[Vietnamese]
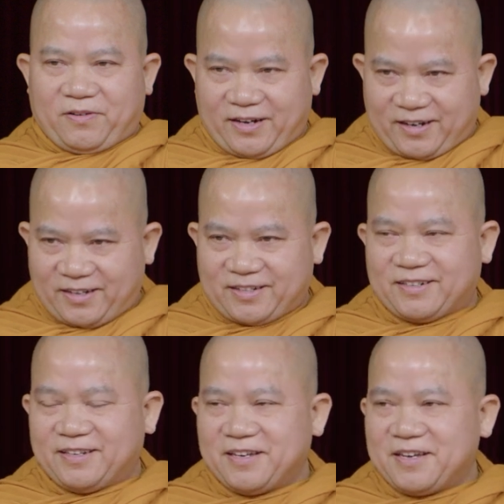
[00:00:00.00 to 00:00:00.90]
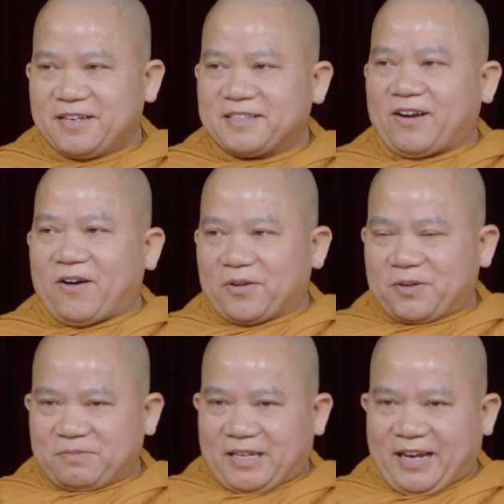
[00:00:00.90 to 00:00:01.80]
phật cho
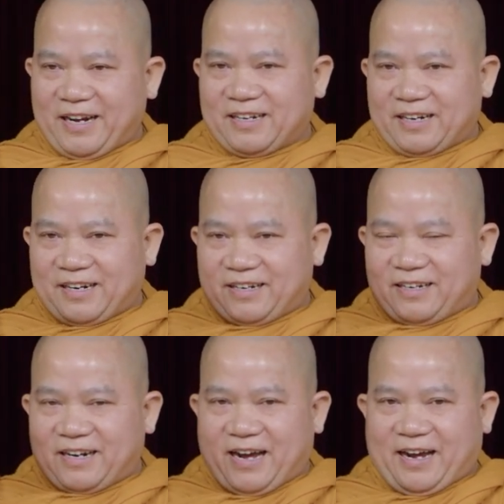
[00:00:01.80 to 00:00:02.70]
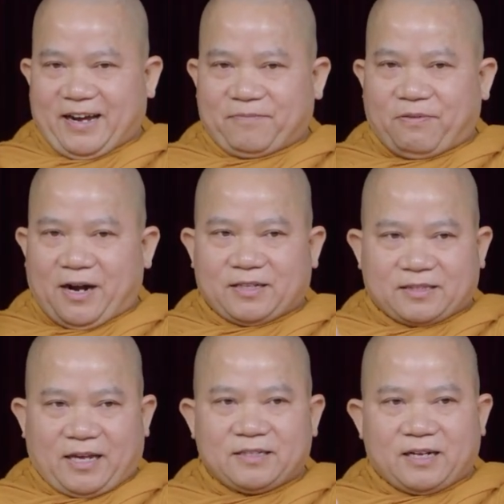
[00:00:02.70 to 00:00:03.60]
chúng ta thấy rằng là phật
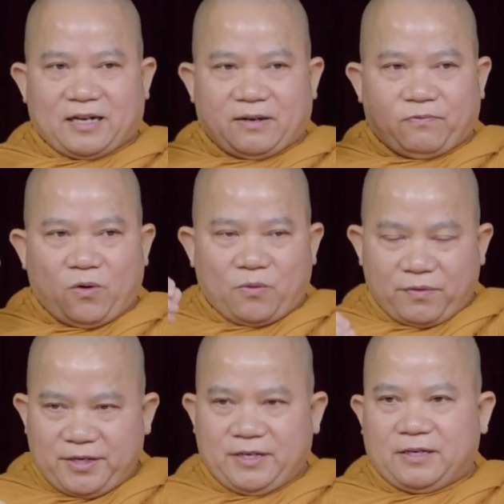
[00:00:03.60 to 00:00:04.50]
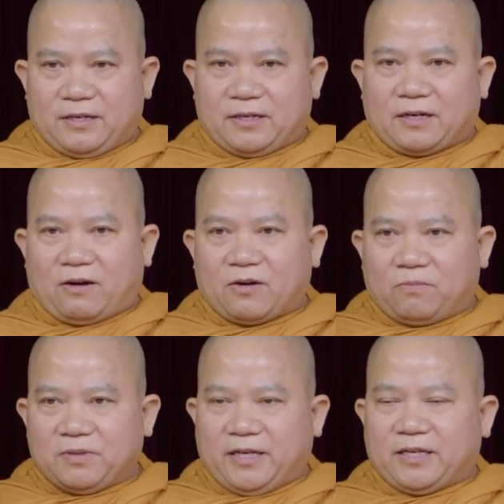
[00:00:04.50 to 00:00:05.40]
tánh hay là vô vi đi nữa nó
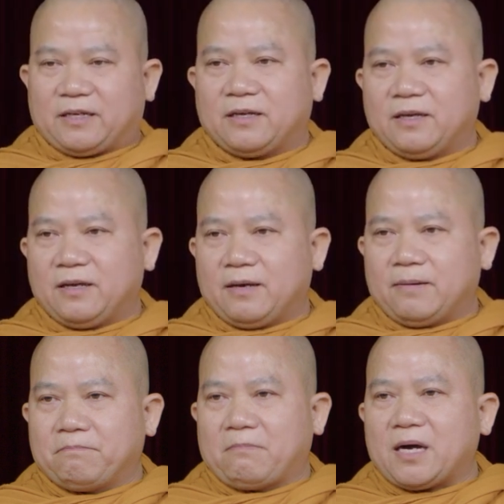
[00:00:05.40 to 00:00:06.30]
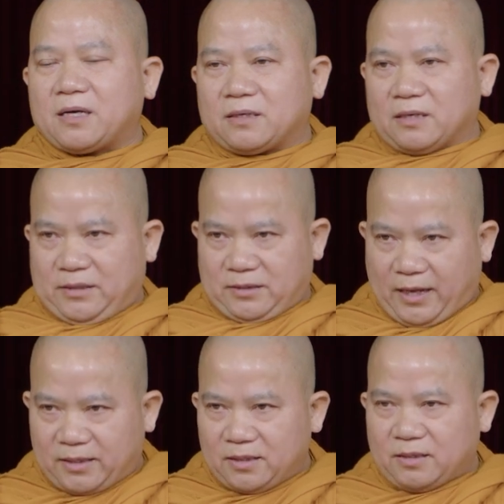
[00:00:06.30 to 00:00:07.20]
cũng gì bất định
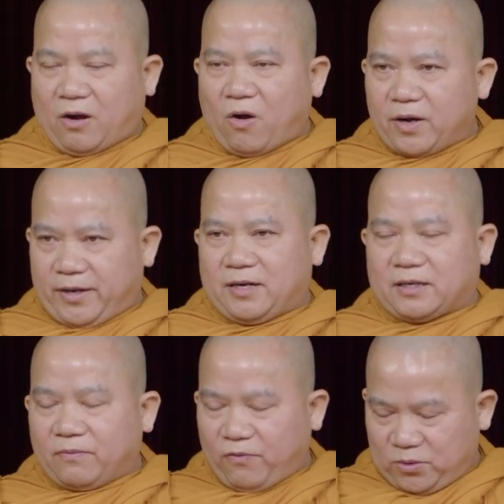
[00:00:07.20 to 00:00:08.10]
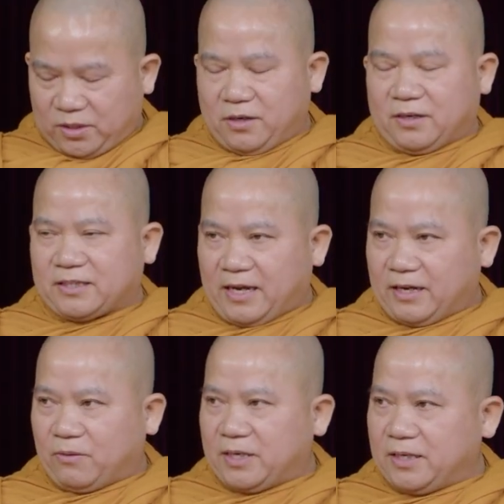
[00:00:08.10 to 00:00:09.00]
tánh có nghĩa là nó vô thường nó
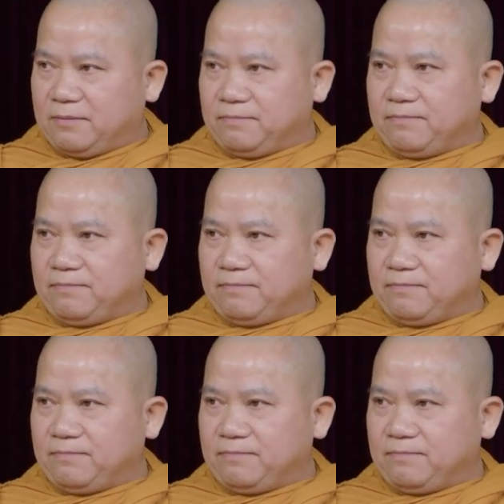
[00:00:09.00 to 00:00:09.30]
thay đổi đấy